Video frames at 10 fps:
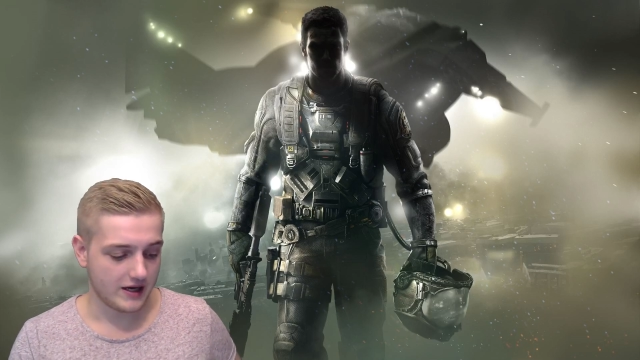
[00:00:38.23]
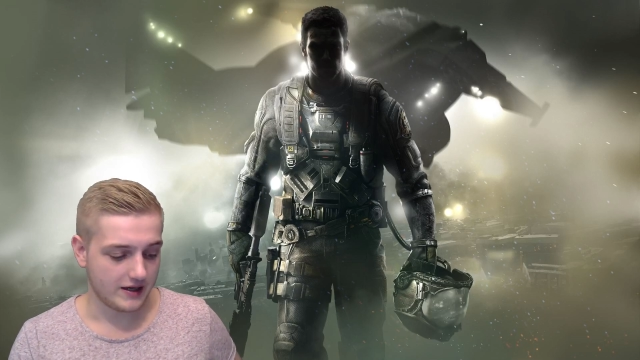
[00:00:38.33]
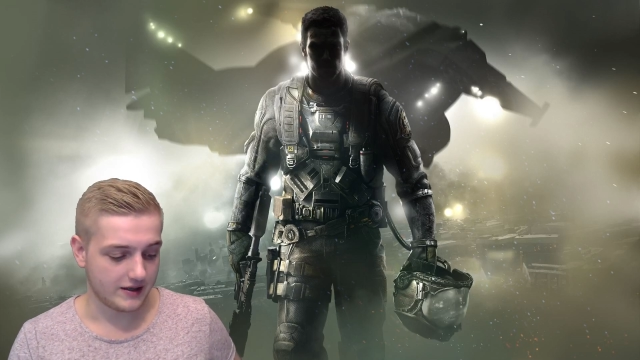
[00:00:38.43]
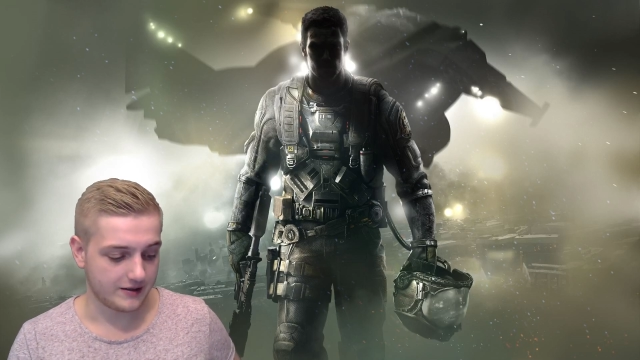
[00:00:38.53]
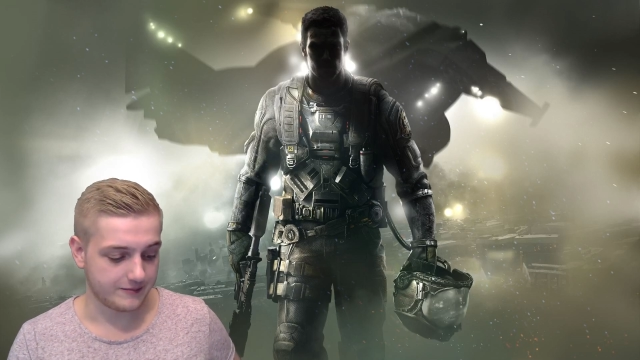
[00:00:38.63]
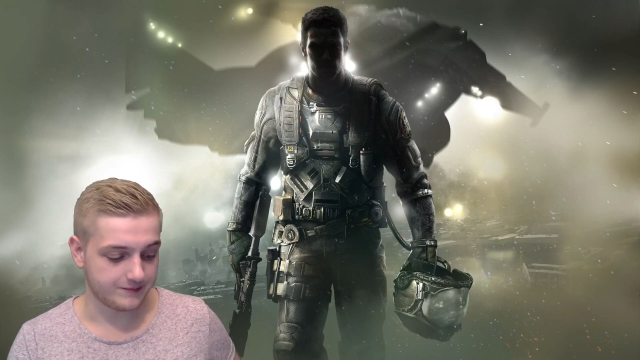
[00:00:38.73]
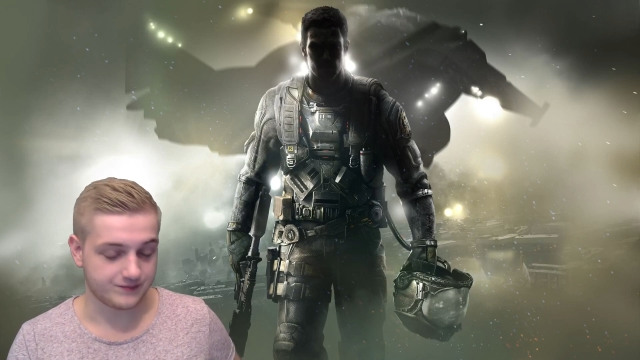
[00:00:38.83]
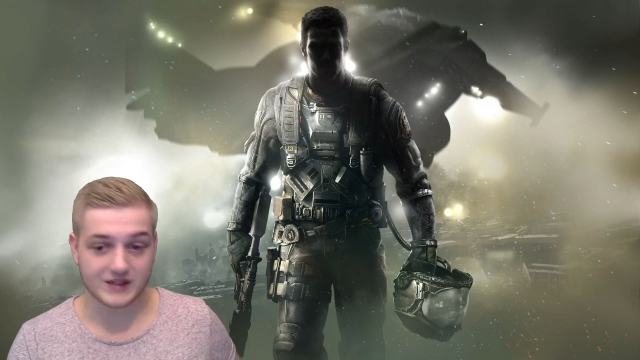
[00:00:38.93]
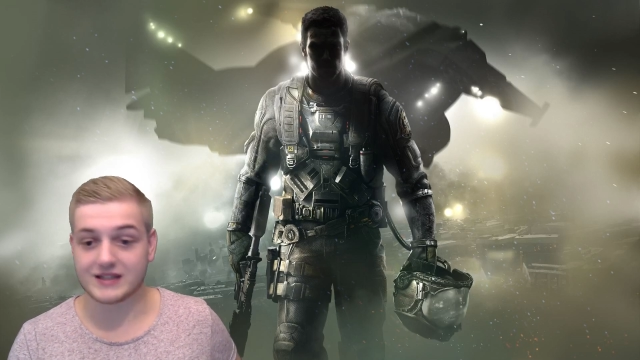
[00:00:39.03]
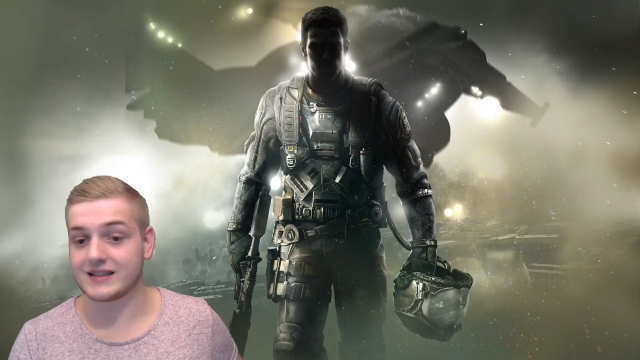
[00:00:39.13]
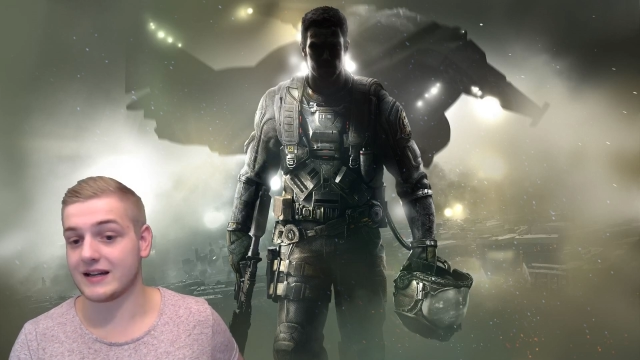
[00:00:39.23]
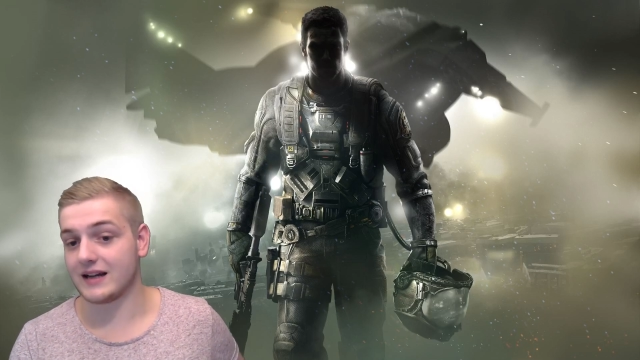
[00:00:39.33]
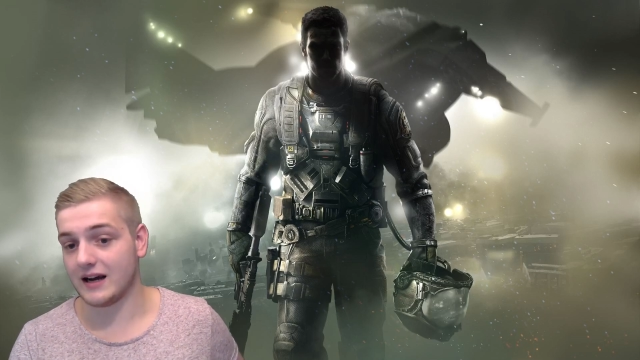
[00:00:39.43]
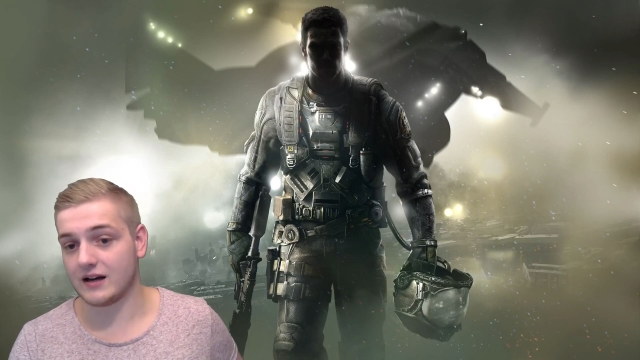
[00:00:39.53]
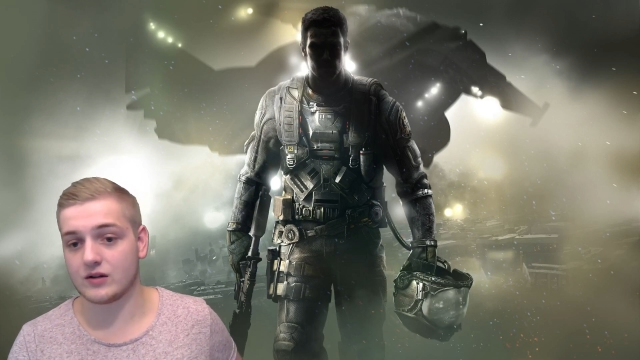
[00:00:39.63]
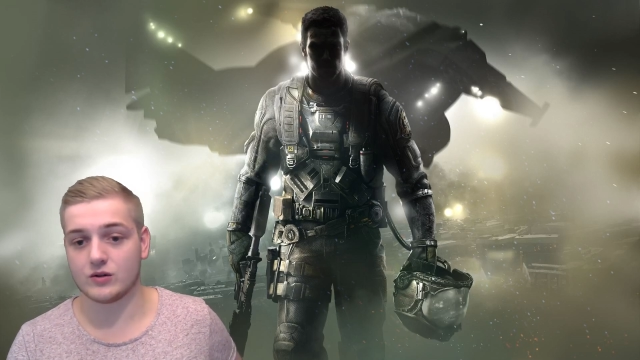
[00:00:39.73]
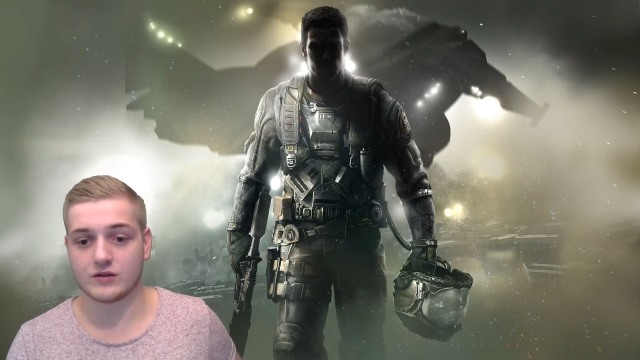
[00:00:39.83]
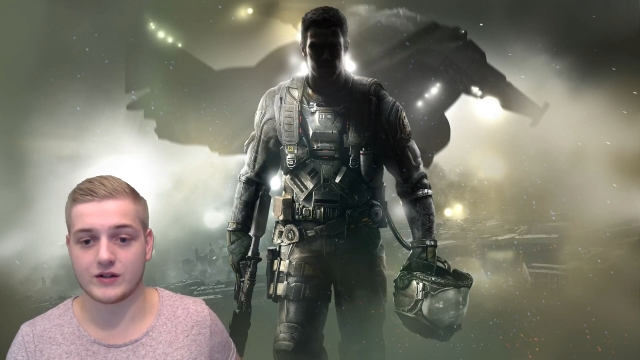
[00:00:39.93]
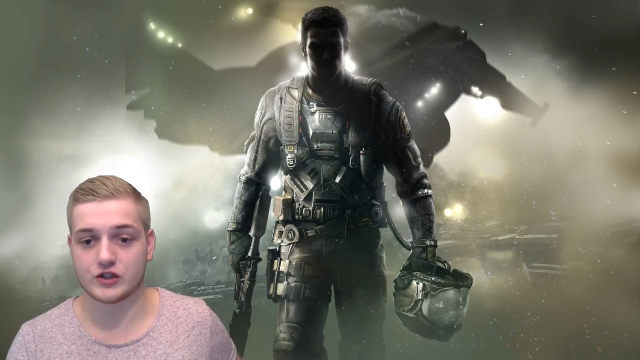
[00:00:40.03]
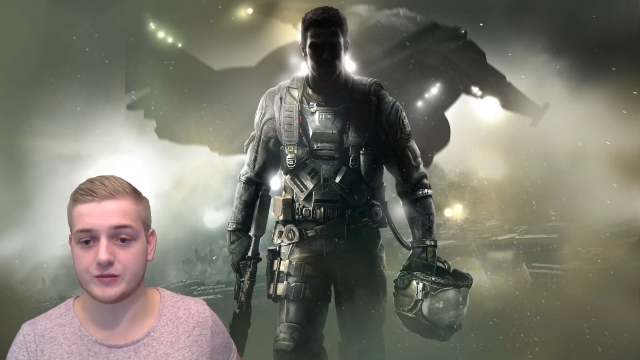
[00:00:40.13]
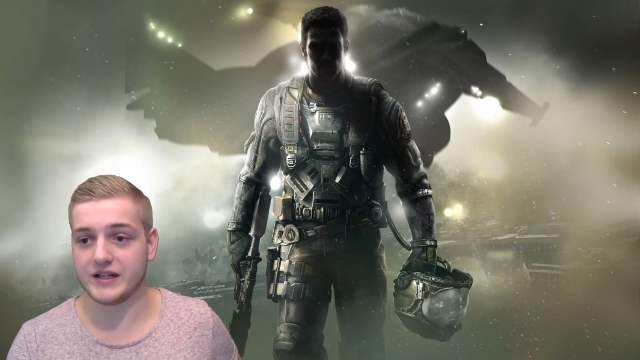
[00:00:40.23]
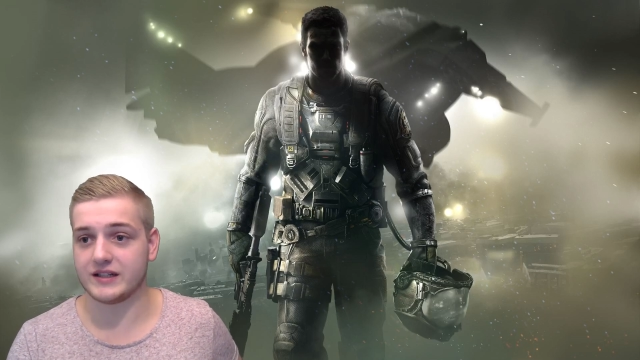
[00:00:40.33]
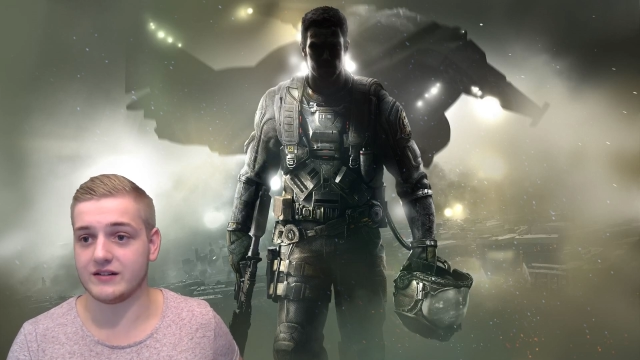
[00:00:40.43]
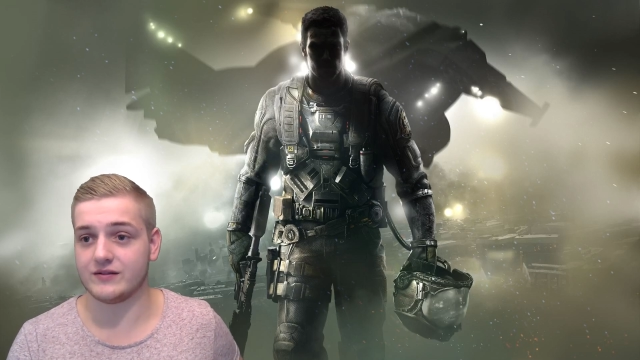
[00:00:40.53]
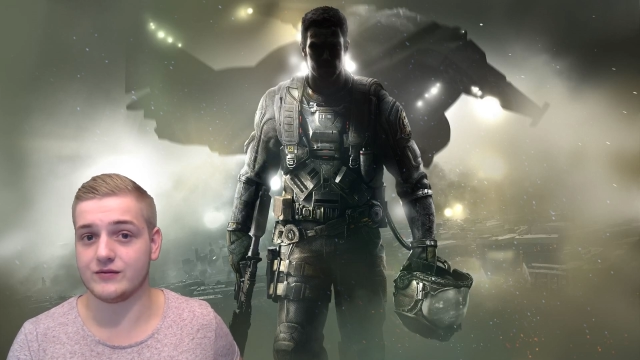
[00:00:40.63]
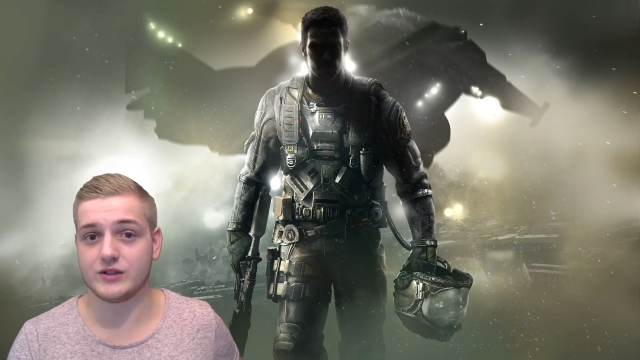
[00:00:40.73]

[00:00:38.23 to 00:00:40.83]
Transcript: Ähm, danach, irgendwann später,